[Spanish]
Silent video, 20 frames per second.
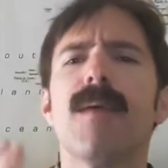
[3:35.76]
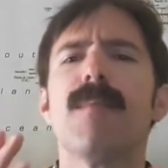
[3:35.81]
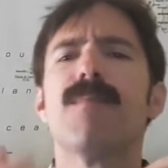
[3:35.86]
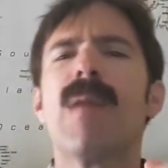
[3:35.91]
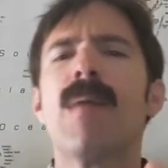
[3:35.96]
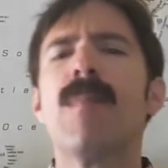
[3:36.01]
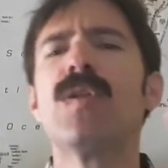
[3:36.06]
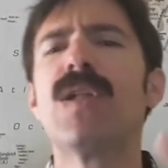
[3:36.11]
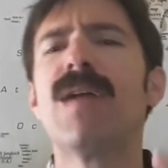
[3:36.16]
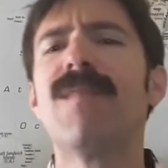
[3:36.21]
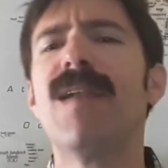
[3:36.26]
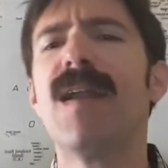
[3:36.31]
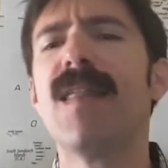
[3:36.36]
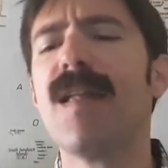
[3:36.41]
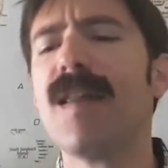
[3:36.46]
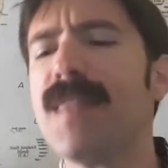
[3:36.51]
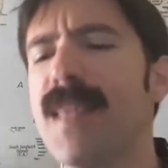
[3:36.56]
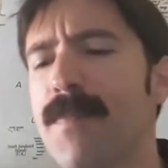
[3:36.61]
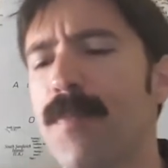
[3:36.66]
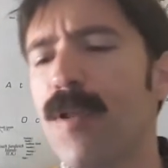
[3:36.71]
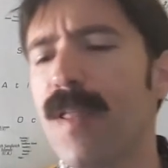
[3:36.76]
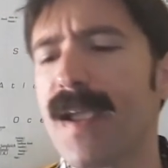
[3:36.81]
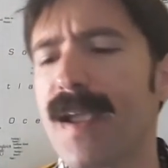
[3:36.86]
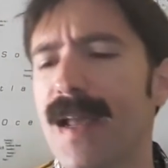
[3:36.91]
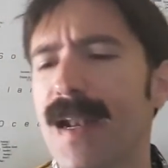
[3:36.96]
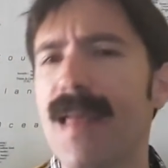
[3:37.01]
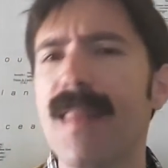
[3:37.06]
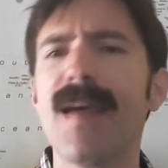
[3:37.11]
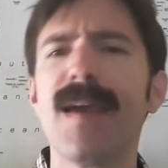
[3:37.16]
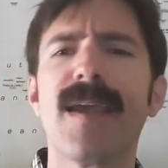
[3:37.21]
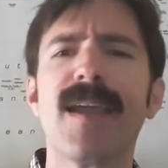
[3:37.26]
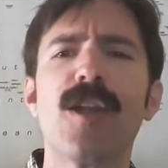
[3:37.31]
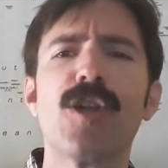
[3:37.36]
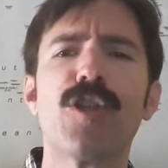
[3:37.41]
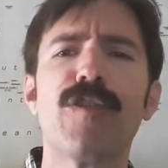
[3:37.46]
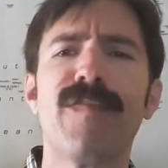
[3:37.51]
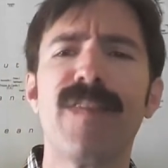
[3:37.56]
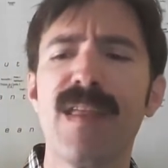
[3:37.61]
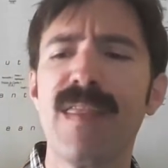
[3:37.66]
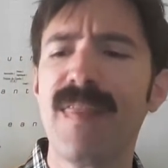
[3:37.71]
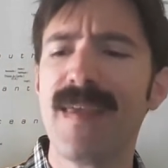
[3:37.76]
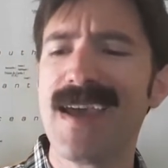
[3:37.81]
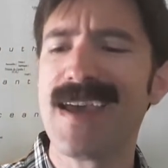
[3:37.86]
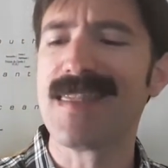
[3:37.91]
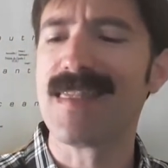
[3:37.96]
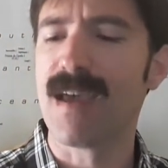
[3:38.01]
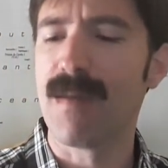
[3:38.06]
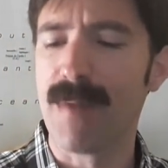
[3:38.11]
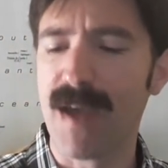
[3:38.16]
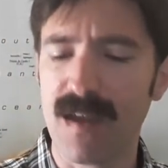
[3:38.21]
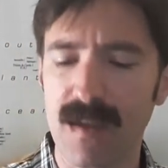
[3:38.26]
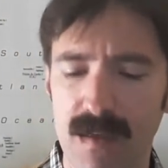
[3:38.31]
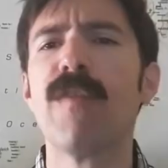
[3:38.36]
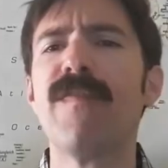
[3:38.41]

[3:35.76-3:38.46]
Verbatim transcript: Vamos a hablar del tipo de calada que nos ofrece Ataman.